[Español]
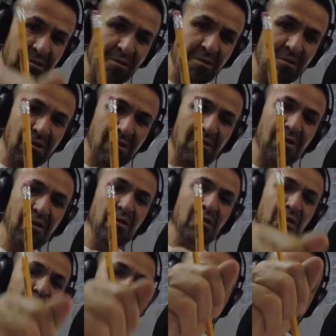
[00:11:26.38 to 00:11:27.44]
no corro
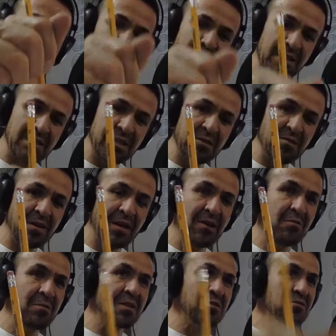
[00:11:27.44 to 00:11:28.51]
los 25
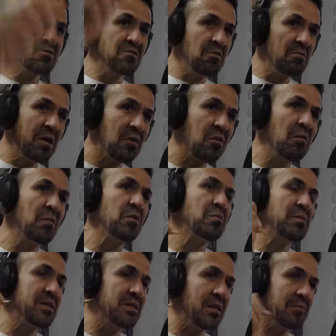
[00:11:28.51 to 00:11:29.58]
kilómetros, no me compro
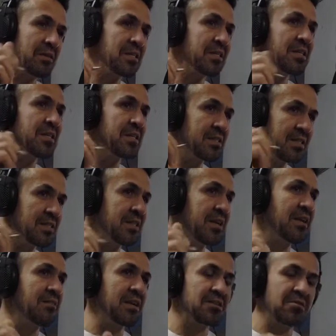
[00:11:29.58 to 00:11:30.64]
mi cerveza de,
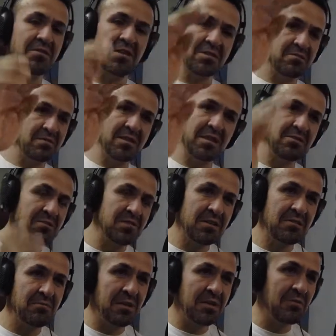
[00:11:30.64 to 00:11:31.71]
celebración, es una, es
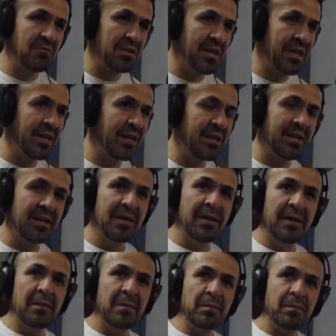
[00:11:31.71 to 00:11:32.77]
una botella.
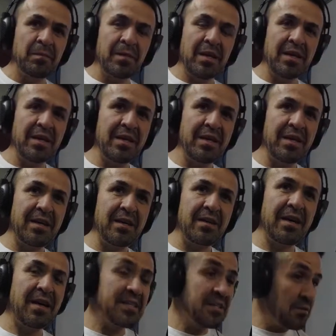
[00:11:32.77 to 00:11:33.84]
Y
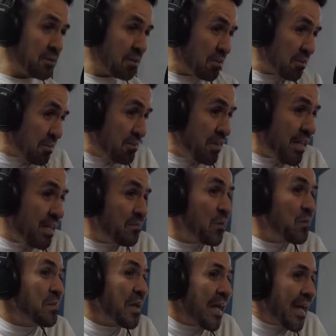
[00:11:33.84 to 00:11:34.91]
ese es, un
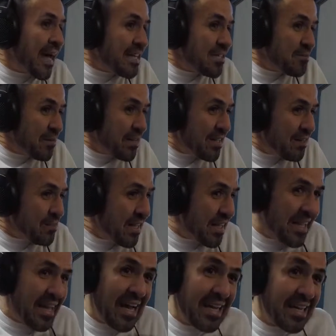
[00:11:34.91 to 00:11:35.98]
ejemplo en mi caso, ¿verdad? O
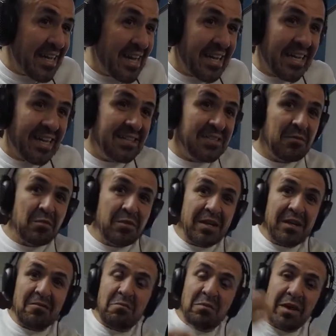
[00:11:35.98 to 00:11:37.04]
sea, cada, quien se
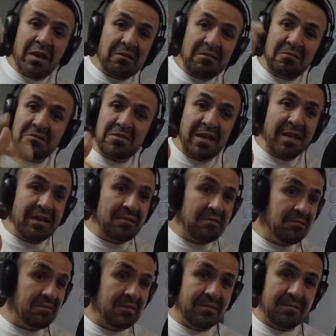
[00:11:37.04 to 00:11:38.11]
podrá comprar, no sé,
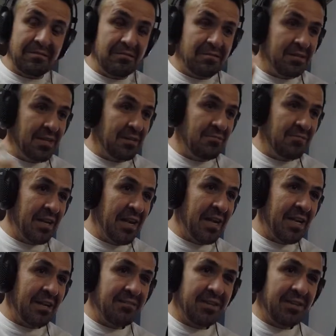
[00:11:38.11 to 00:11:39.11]
una,